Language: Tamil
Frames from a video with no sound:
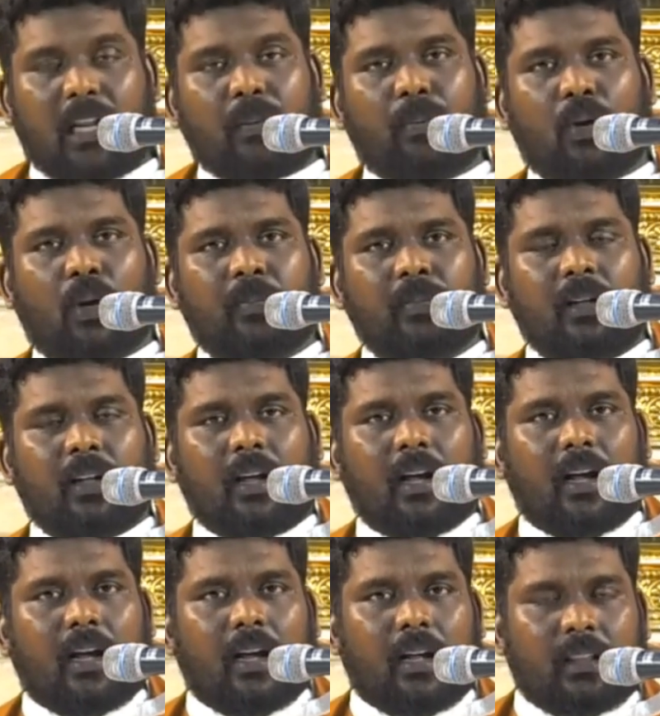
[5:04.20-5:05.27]
மறுபுறம்
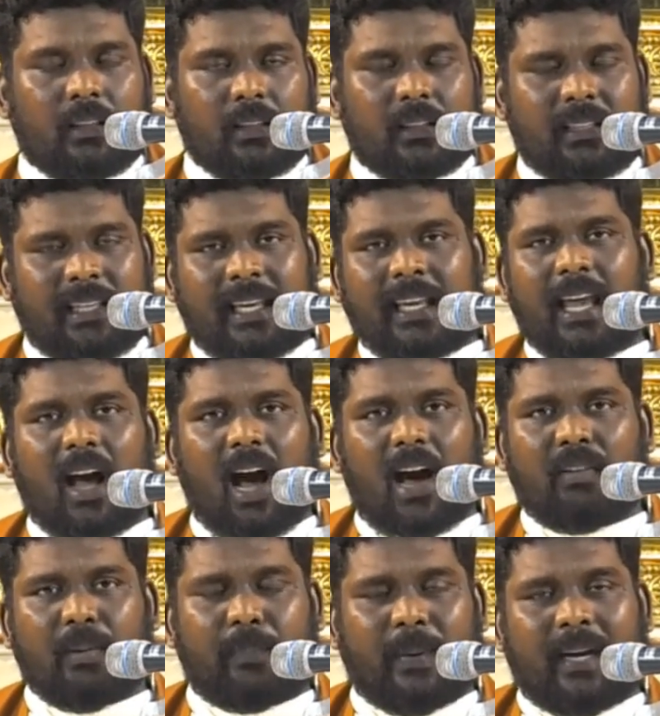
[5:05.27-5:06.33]
தீய
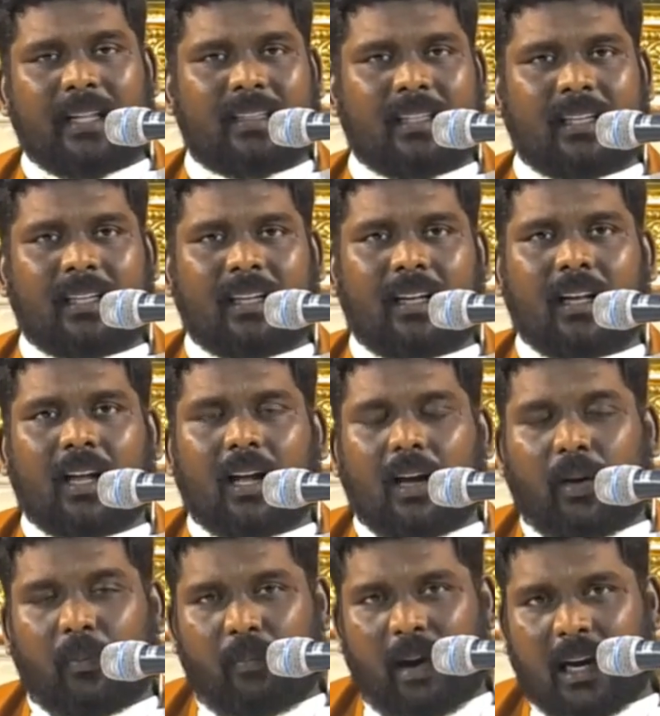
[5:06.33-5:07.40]
ஆவி பிடித்து
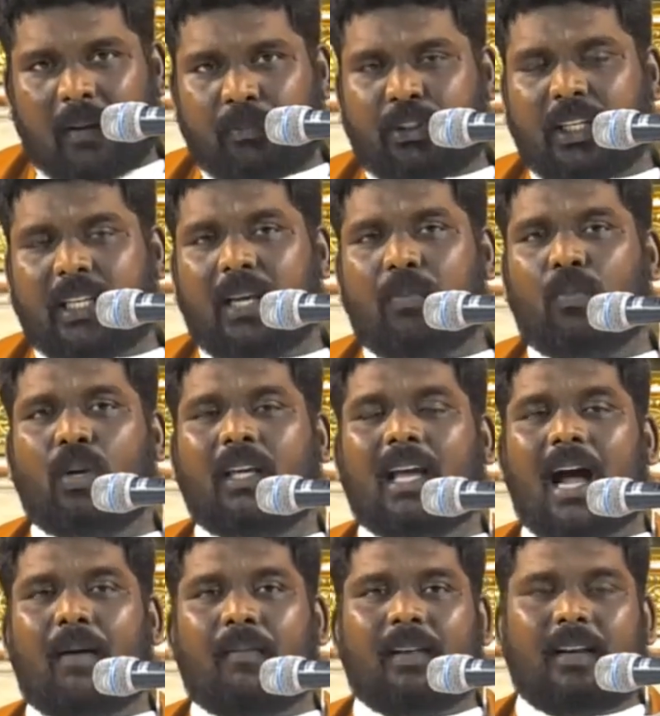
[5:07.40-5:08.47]
மனம் செய்ய
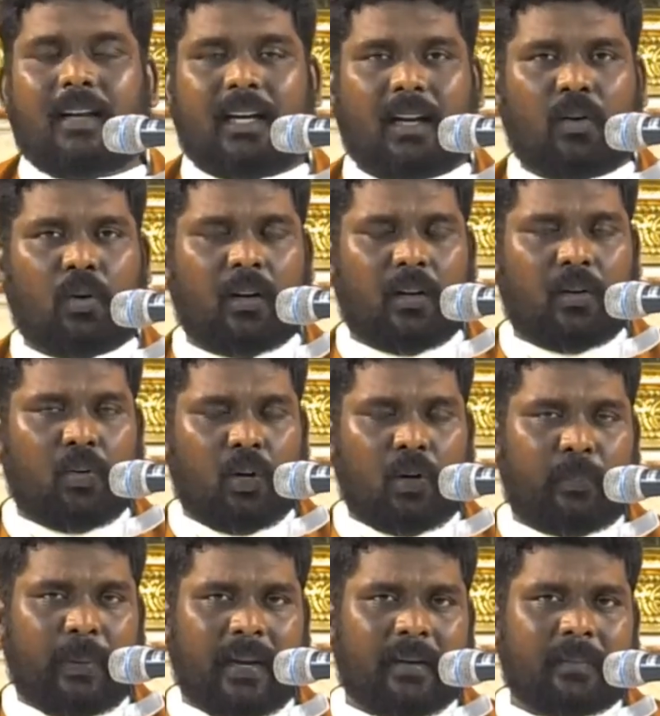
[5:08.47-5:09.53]
முடியாமல் இருக்கிற
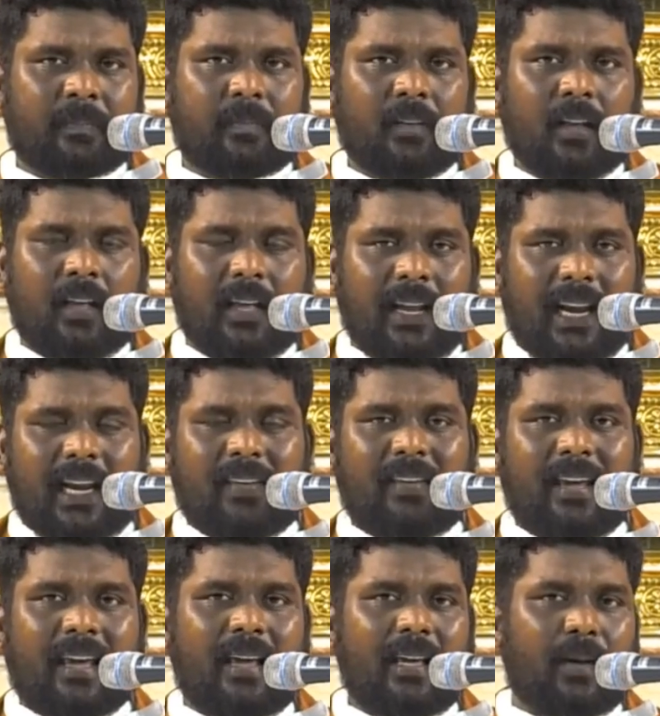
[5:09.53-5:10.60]
ஒரு பெண்
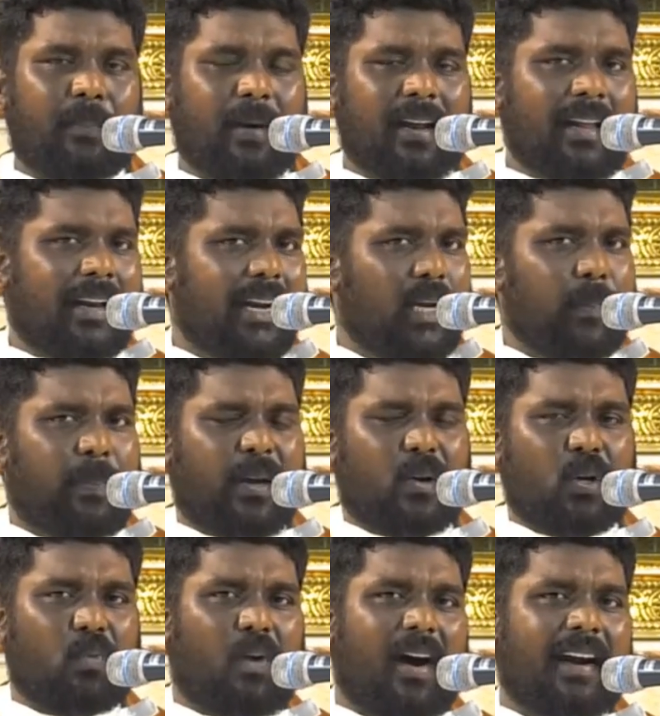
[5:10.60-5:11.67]
எனவே இங்க பாருங்க ரெண்டு
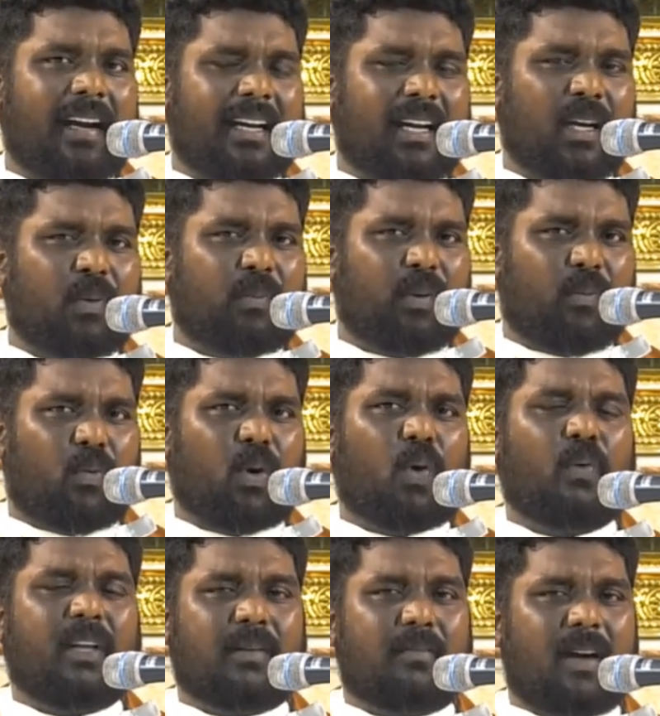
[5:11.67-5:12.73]
பேருடைய வாழ்க்கையில்
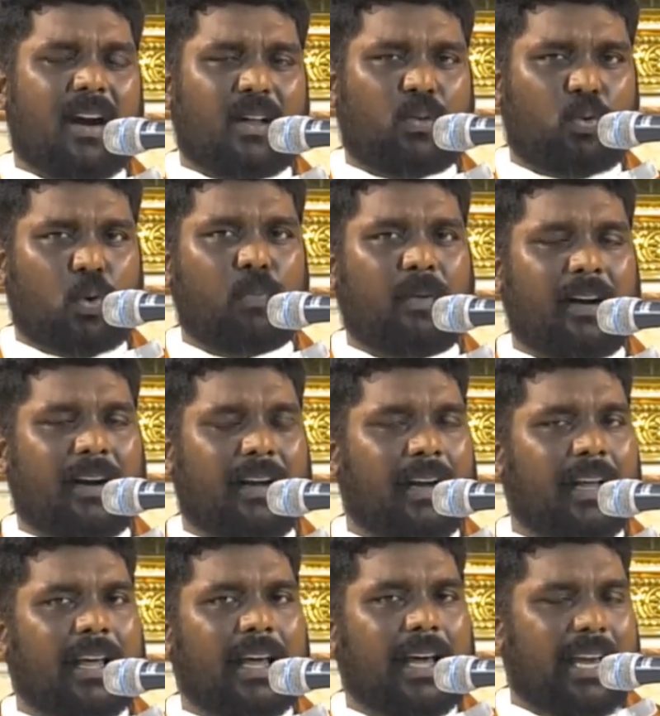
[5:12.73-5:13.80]
எவ்வளவு விதமான துன்பங்கள்
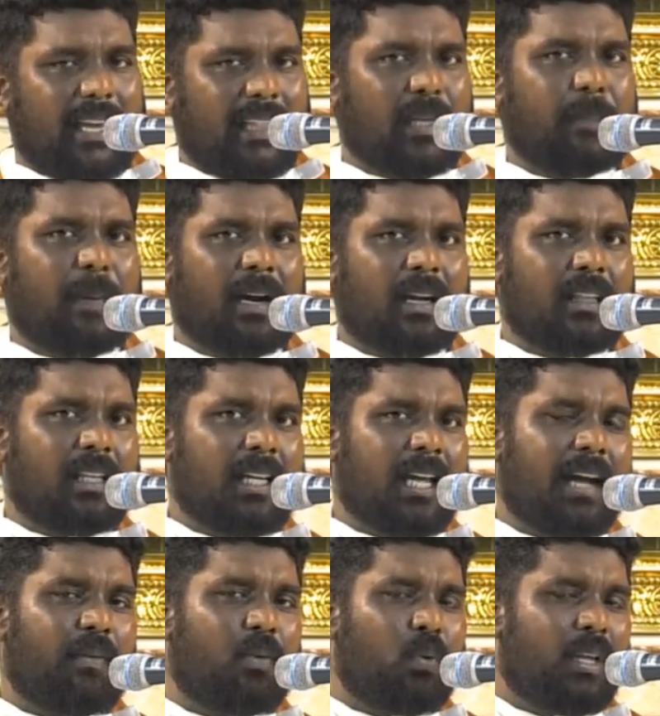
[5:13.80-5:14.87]
இந்த பக்கத்தில்
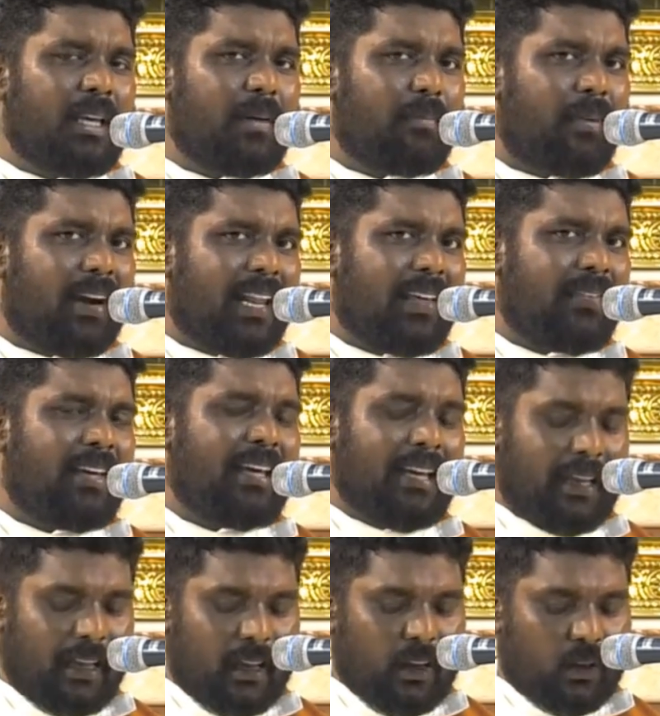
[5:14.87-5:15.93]
அவருடைய மனைவி